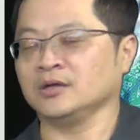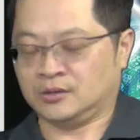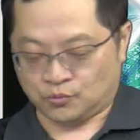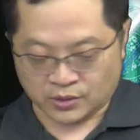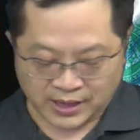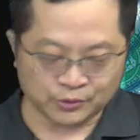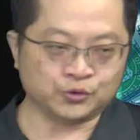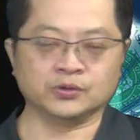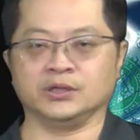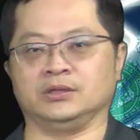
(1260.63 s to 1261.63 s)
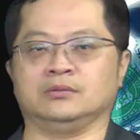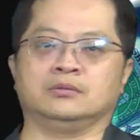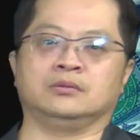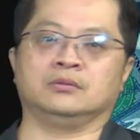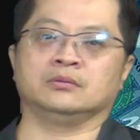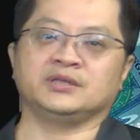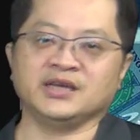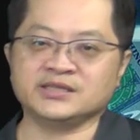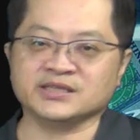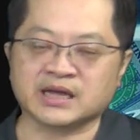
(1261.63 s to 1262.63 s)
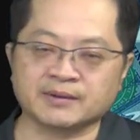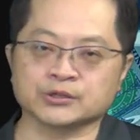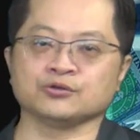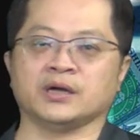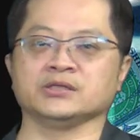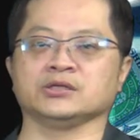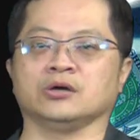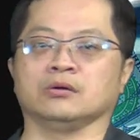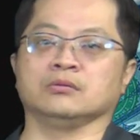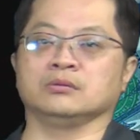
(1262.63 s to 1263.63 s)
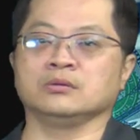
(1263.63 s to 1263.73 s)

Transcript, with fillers: 我告诉你，第一季财报出来之后，